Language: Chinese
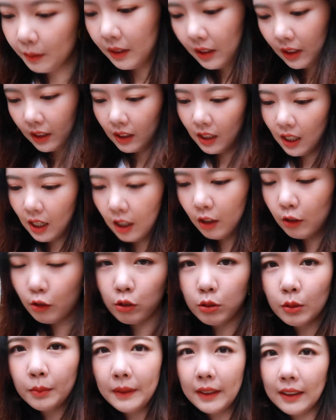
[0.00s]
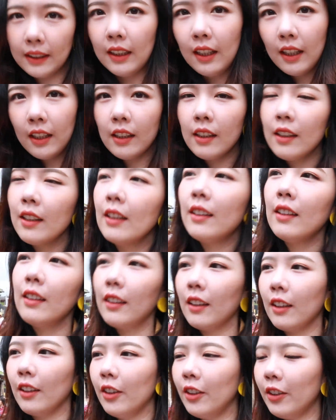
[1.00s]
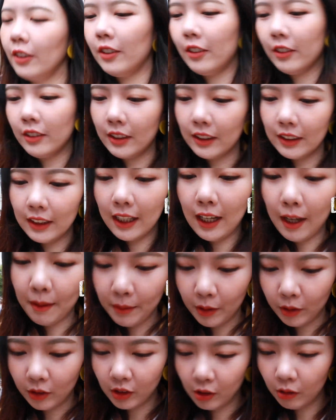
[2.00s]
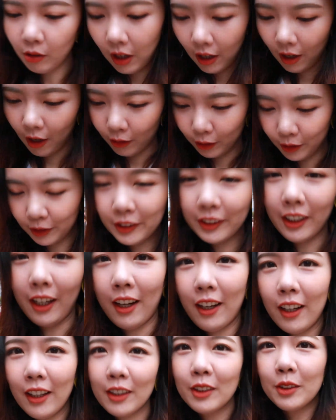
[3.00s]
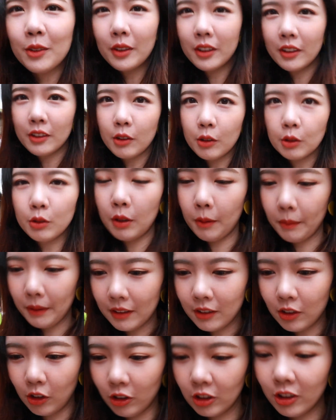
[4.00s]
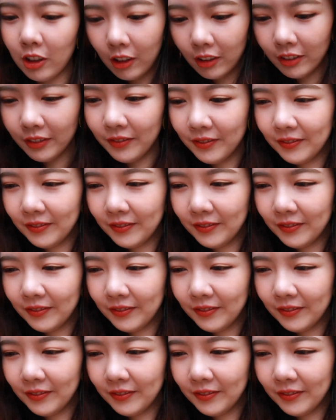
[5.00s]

现在出门了，然后今天还没有计划好去哪儿，所以就随便走走。